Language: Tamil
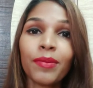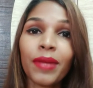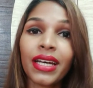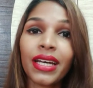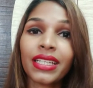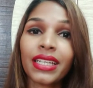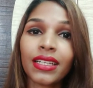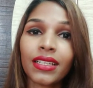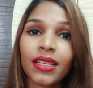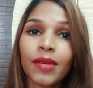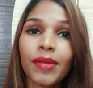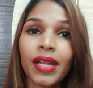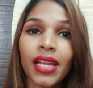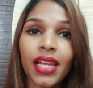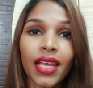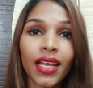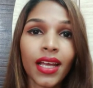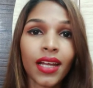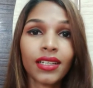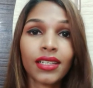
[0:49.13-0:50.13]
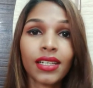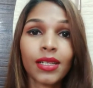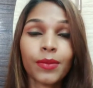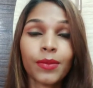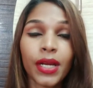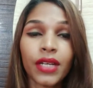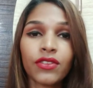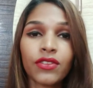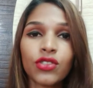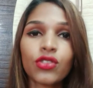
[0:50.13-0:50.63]
பக்கத்தில் இருக்க பில் ஐக்கான் கிளிக்
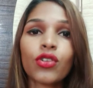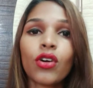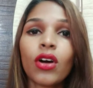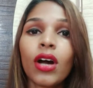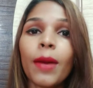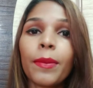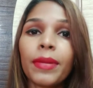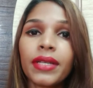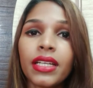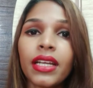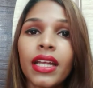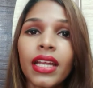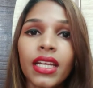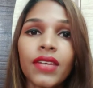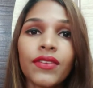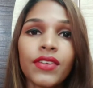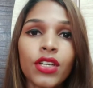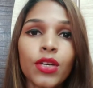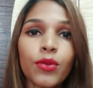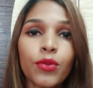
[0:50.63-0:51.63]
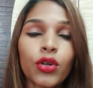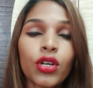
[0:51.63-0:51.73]
பண்ணி வச்சுக்கோங்க அப்போ தான் நான் என்ன வீடியோ